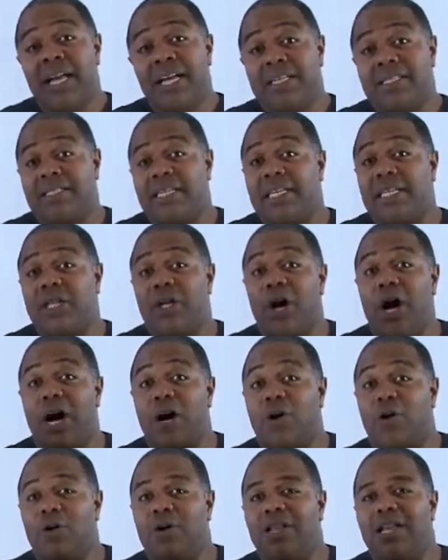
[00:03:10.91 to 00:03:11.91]
se
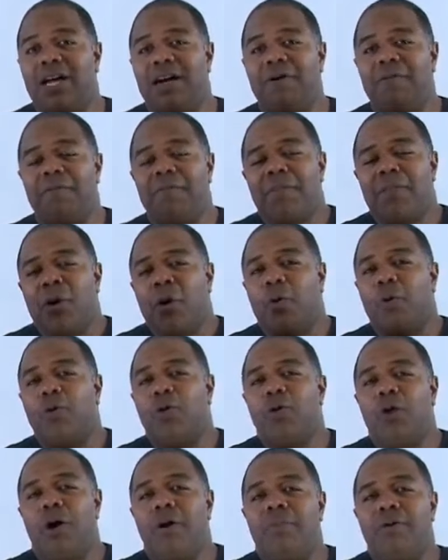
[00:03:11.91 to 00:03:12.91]
troca ou não o
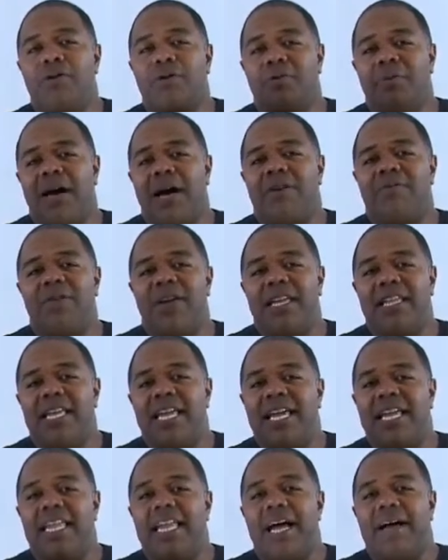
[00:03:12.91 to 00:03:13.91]
nome de uma
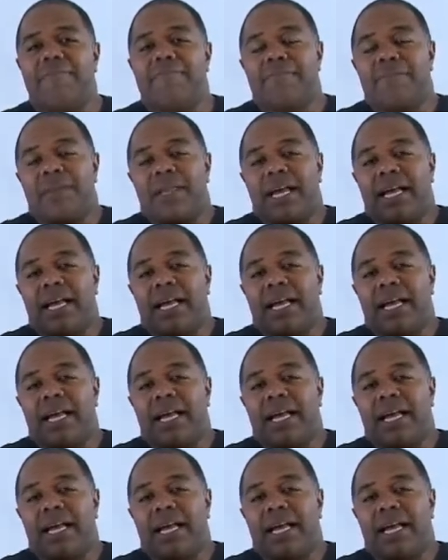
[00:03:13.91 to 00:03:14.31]
avenida